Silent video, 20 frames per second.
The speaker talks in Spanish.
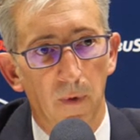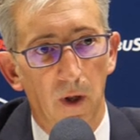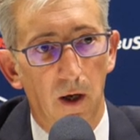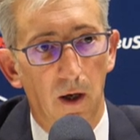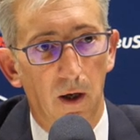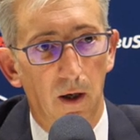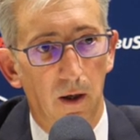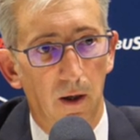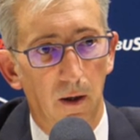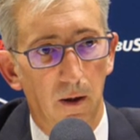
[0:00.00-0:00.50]

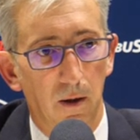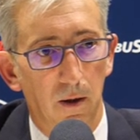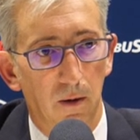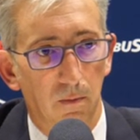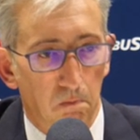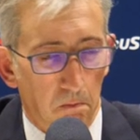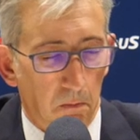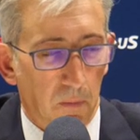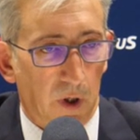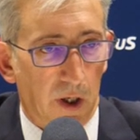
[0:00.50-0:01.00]
Eh,
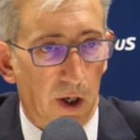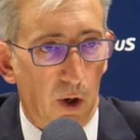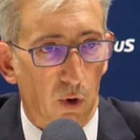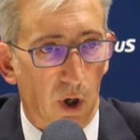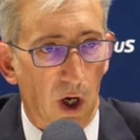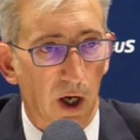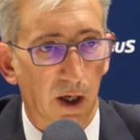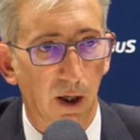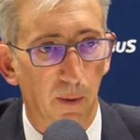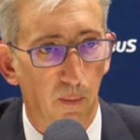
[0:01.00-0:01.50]
creo
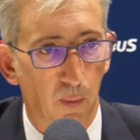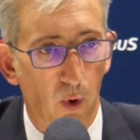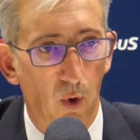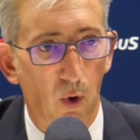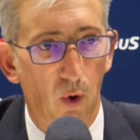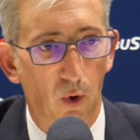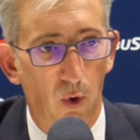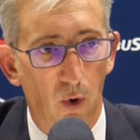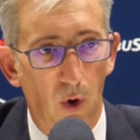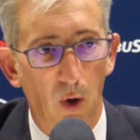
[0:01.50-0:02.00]
que al equipo
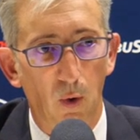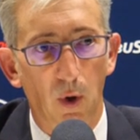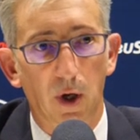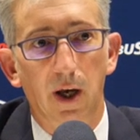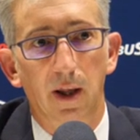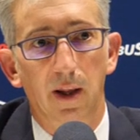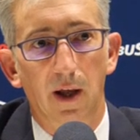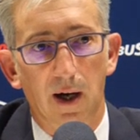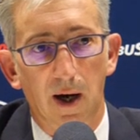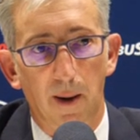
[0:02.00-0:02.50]
aún le
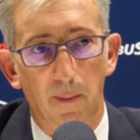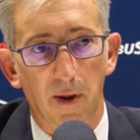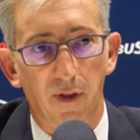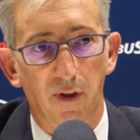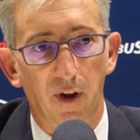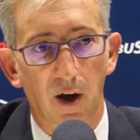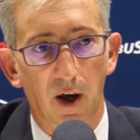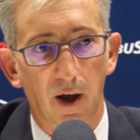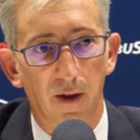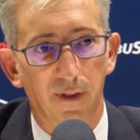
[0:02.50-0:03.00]
queda
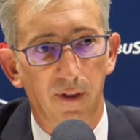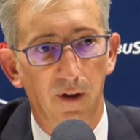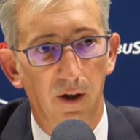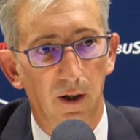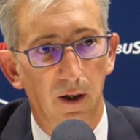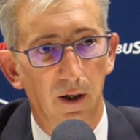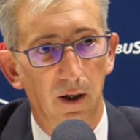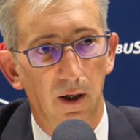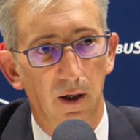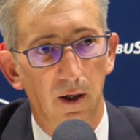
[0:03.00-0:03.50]
capacidad
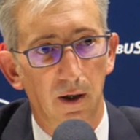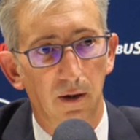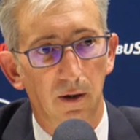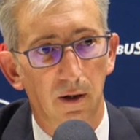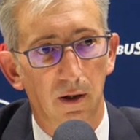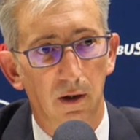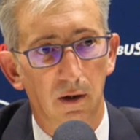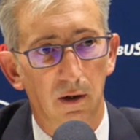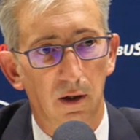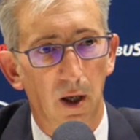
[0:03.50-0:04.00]
de,
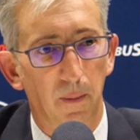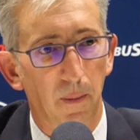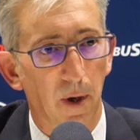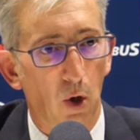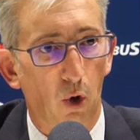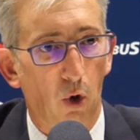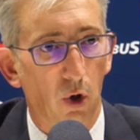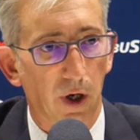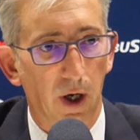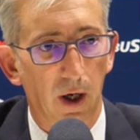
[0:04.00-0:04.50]

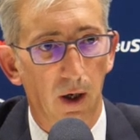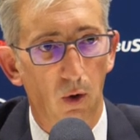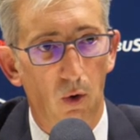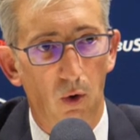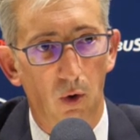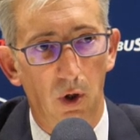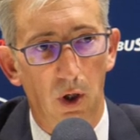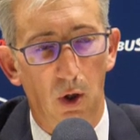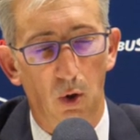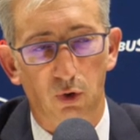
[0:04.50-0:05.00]
mejora en
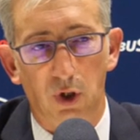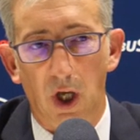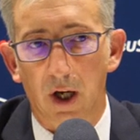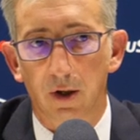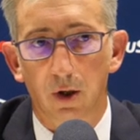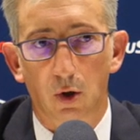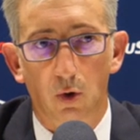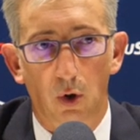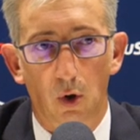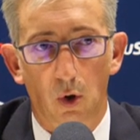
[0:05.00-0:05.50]
lo,
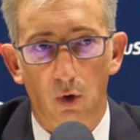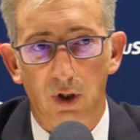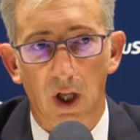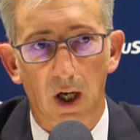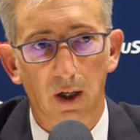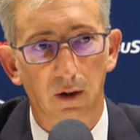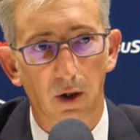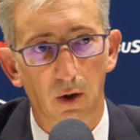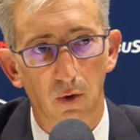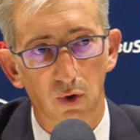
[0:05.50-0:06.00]
técnico, en lo
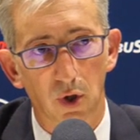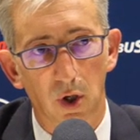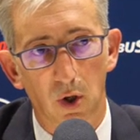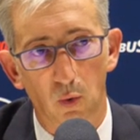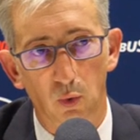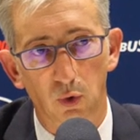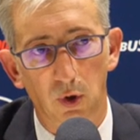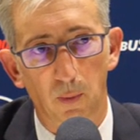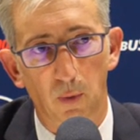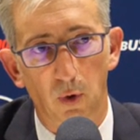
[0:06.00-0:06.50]
táctico, sin
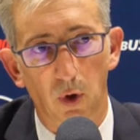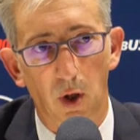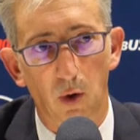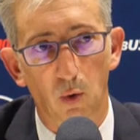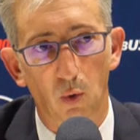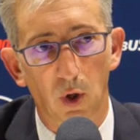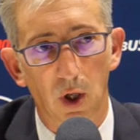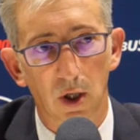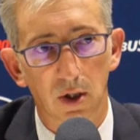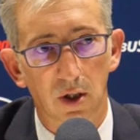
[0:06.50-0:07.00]
ningún tipo de
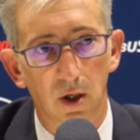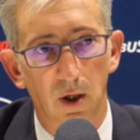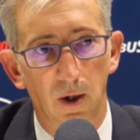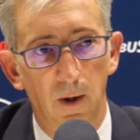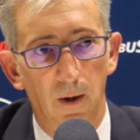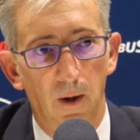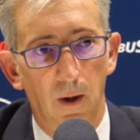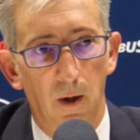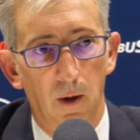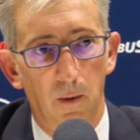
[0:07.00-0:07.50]
dudas.
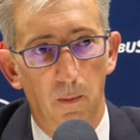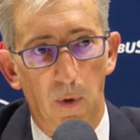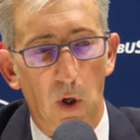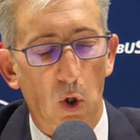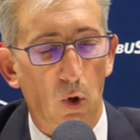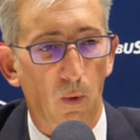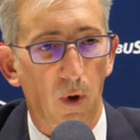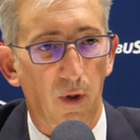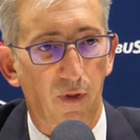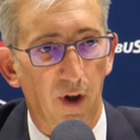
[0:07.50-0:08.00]

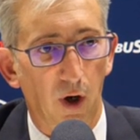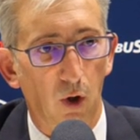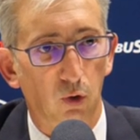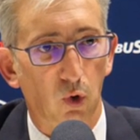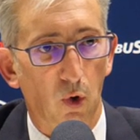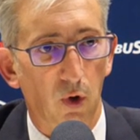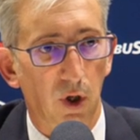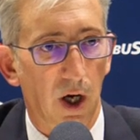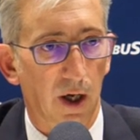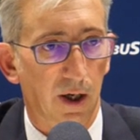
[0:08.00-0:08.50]
Pero como decía el
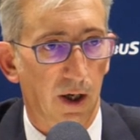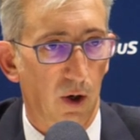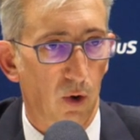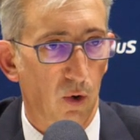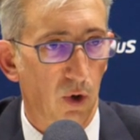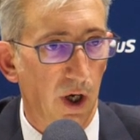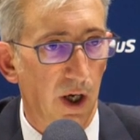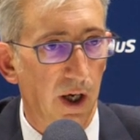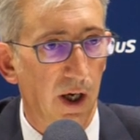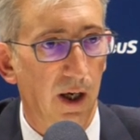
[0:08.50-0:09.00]
otro día,
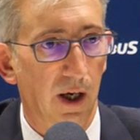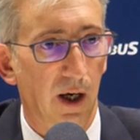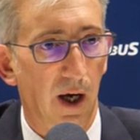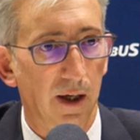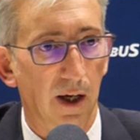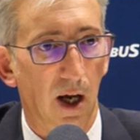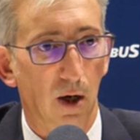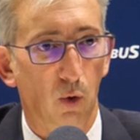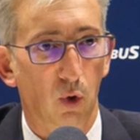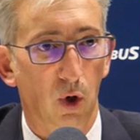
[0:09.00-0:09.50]
creo que
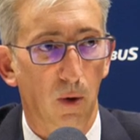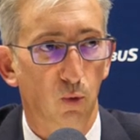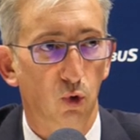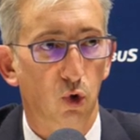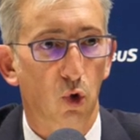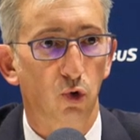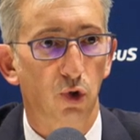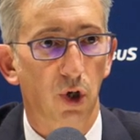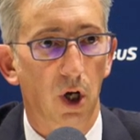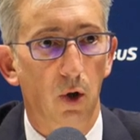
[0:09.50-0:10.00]
hay algo que
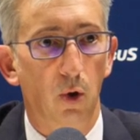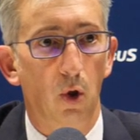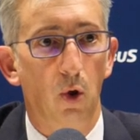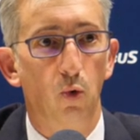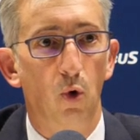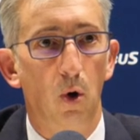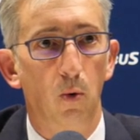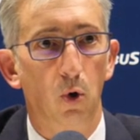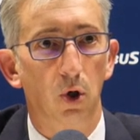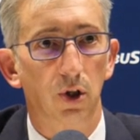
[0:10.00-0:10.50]
hemos conseguido de
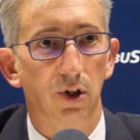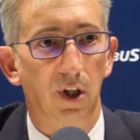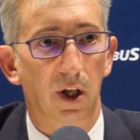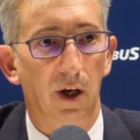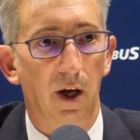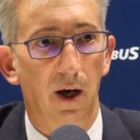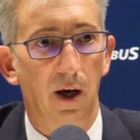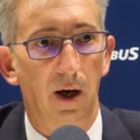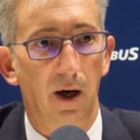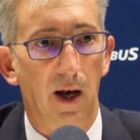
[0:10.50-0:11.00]
nuevo, que es
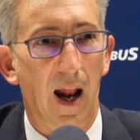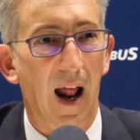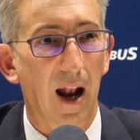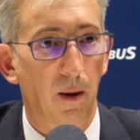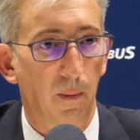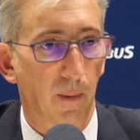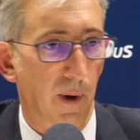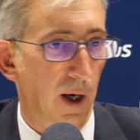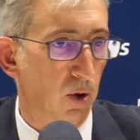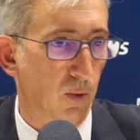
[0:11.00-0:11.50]
tener
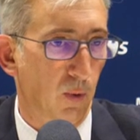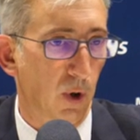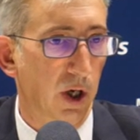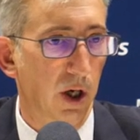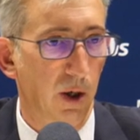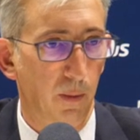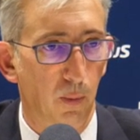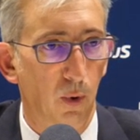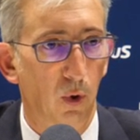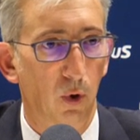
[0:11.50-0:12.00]
alma como
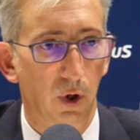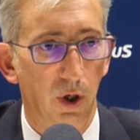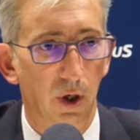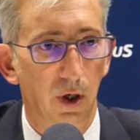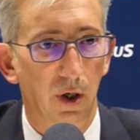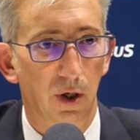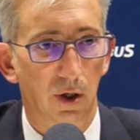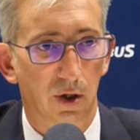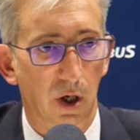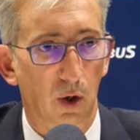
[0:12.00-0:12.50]
equipo
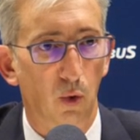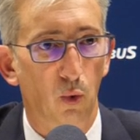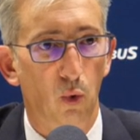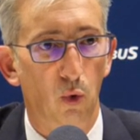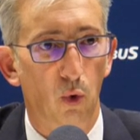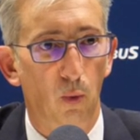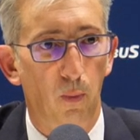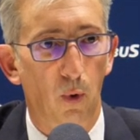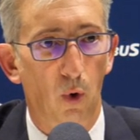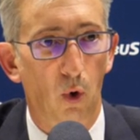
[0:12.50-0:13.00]
y ser un
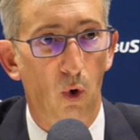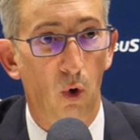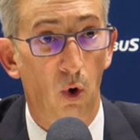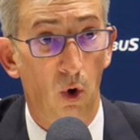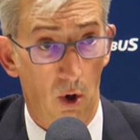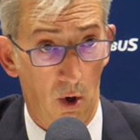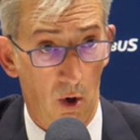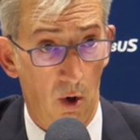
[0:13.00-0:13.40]
grupo